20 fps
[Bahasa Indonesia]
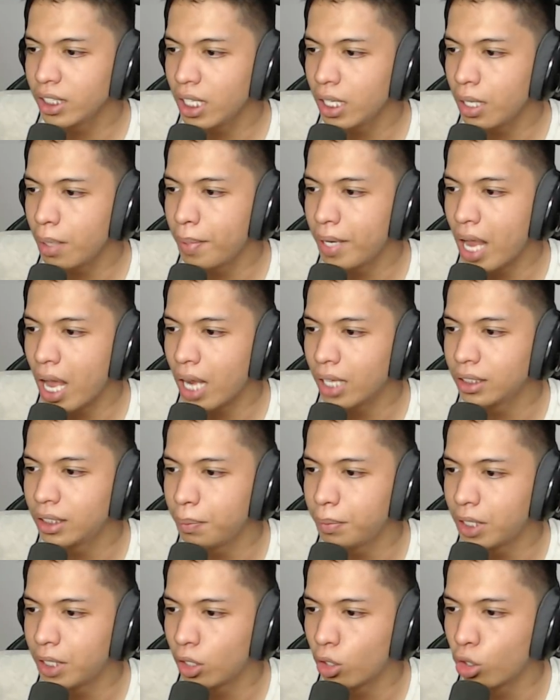sini dia bilang di
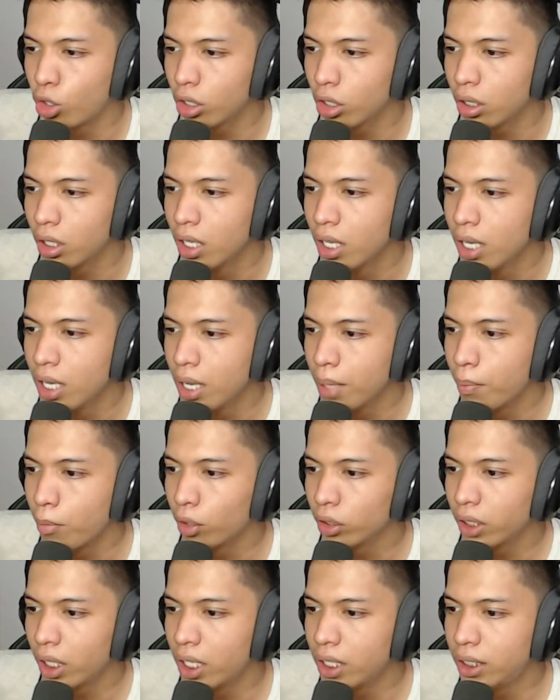sini bisa download
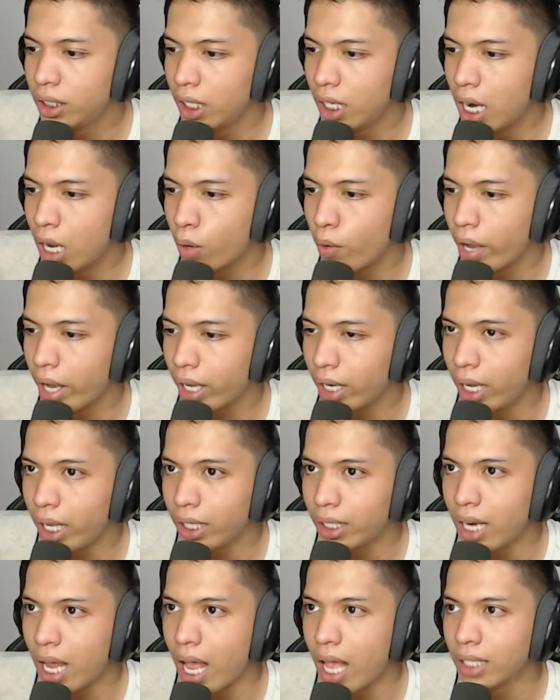modnya di sini dan gue
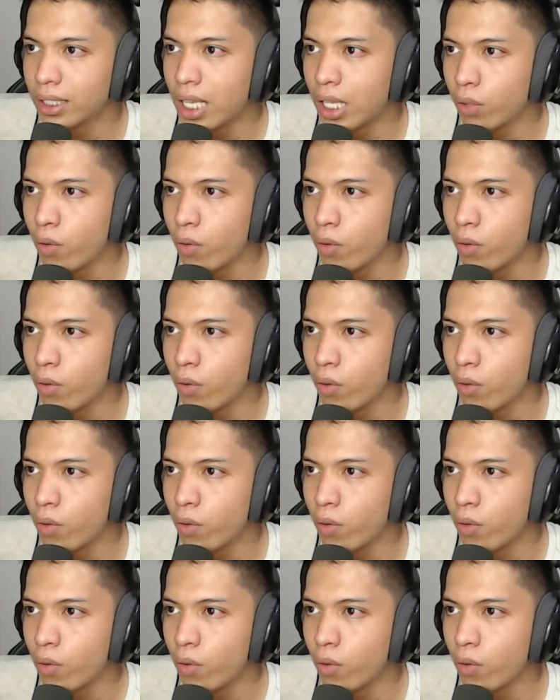klik dan saat